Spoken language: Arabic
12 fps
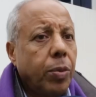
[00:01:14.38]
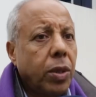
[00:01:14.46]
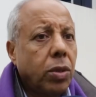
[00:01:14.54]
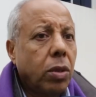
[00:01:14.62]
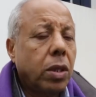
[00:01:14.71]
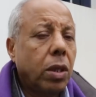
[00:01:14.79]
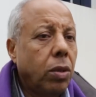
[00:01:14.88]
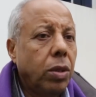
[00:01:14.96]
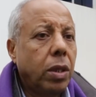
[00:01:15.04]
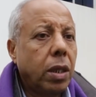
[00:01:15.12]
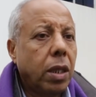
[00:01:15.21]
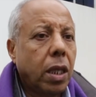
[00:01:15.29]
ليكيب ناسيونال سي
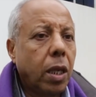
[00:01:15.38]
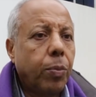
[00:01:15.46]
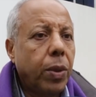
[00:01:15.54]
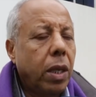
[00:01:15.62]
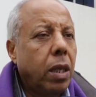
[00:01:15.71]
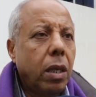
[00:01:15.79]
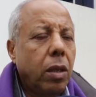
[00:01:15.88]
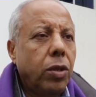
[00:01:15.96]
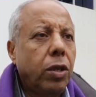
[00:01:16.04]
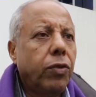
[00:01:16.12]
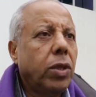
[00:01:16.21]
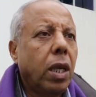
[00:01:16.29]
لون دي زيكيب اللي
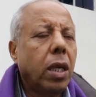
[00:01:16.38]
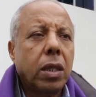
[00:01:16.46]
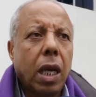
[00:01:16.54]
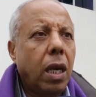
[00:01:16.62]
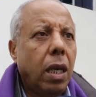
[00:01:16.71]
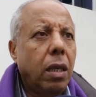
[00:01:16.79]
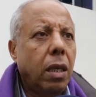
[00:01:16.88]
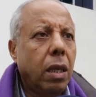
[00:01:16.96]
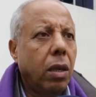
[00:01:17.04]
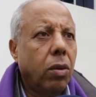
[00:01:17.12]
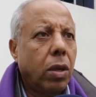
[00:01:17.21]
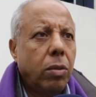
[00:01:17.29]
النيفو ديالها طالعه
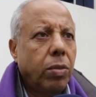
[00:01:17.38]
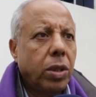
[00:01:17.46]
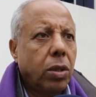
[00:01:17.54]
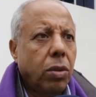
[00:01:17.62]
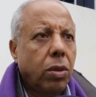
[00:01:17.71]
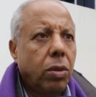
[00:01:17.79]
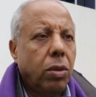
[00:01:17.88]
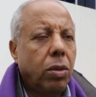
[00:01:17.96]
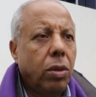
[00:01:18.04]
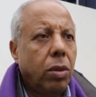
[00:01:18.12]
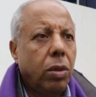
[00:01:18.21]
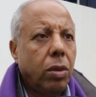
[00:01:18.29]
الاخرين باش
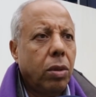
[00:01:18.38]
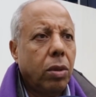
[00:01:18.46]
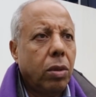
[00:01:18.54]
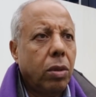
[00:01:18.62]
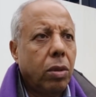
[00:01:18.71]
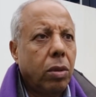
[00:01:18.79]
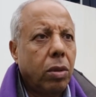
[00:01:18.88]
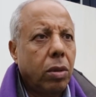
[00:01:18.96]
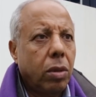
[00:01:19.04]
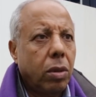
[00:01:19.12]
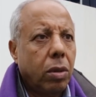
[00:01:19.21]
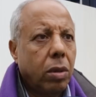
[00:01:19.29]

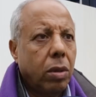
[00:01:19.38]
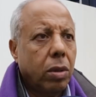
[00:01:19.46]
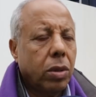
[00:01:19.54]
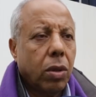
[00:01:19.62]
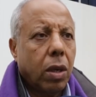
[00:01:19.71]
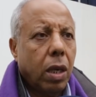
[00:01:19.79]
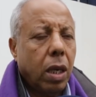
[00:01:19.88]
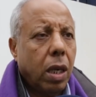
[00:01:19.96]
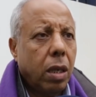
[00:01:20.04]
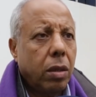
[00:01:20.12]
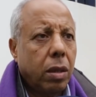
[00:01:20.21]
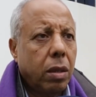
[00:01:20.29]
نكونوا
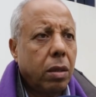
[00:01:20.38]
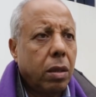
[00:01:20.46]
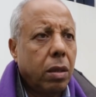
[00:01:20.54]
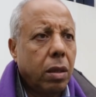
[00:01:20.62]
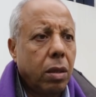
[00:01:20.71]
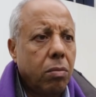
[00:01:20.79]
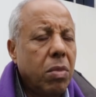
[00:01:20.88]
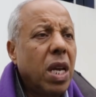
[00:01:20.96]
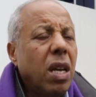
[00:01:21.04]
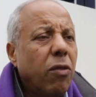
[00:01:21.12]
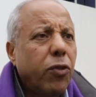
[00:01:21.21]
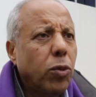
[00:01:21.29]
صراحه
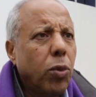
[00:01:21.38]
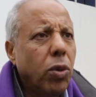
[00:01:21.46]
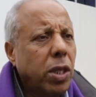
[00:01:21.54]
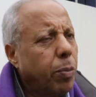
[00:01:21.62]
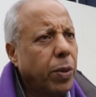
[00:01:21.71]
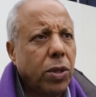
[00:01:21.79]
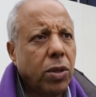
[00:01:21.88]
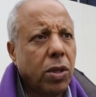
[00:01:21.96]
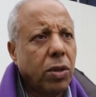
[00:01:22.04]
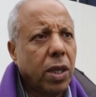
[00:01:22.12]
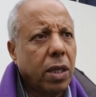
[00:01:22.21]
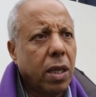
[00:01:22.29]
مي الفوتبول سي با
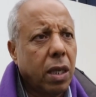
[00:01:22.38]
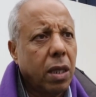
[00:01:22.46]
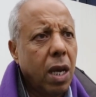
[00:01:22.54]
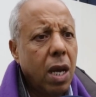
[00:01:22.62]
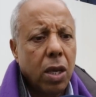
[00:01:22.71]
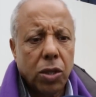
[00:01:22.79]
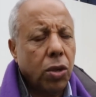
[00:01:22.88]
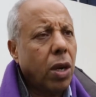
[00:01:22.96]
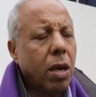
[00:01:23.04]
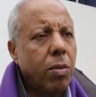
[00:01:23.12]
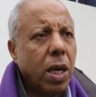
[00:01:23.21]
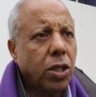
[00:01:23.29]
سيونس اكزاكت
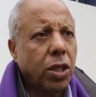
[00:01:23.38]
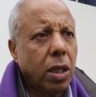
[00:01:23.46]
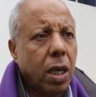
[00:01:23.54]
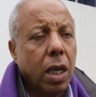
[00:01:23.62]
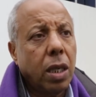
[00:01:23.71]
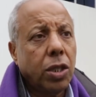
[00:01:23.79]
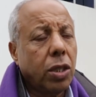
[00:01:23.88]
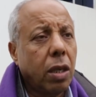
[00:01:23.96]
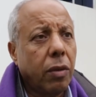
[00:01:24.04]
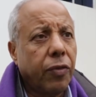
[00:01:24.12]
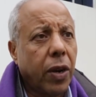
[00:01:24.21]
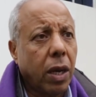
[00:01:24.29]
سور ماتش انا انا
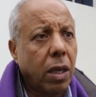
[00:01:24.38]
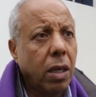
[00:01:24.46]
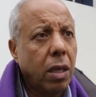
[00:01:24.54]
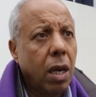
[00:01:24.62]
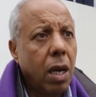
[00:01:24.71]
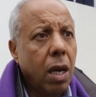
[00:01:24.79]
شفت فراقي